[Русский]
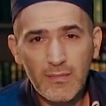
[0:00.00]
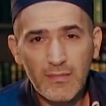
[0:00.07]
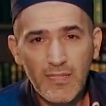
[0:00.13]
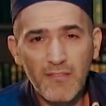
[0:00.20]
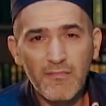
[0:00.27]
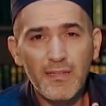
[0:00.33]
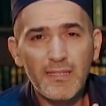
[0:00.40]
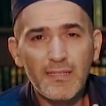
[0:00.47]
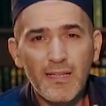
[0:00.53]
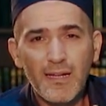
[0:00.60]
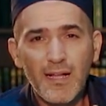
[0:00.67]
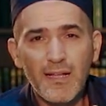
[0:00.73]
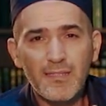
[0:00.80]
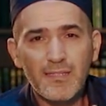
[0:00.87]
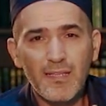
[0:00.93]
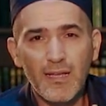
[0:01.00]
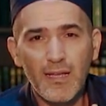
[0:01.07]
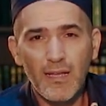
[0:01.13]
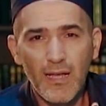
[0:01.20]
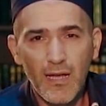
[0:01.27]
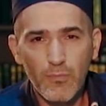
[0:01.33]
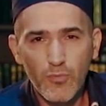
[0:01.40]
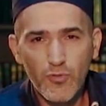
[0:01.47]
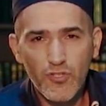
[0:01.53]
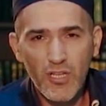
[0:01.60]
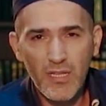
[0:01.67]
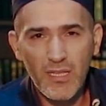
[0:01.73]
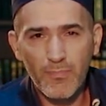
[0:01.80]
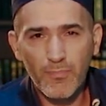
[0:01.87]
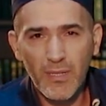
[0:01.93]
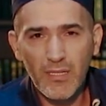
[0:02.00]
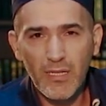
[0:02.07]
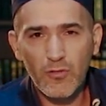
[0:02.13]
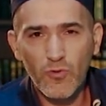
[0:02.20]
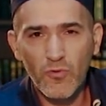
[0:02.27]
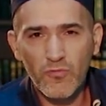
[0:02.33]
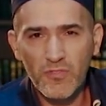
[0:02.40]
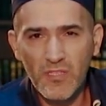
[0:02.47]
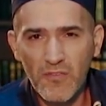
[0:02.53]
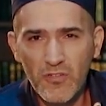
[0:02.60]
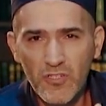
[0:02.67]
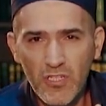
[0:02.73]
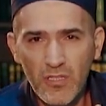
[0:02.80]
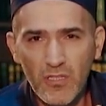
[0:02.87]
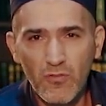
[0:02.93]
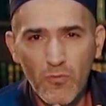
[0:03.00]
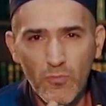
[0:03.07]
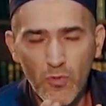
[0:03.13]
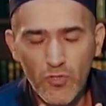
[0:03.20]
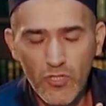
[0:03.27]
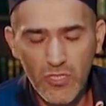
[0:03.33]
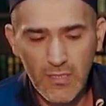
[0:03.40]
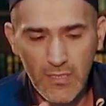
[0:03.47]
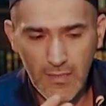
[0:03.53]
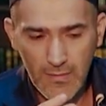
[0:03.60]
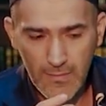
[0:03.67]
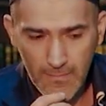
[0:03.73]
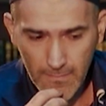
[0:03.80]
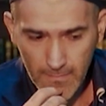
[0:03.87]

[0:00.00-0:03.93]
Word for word: довели до конца обучение, подготовив совершенного муршида,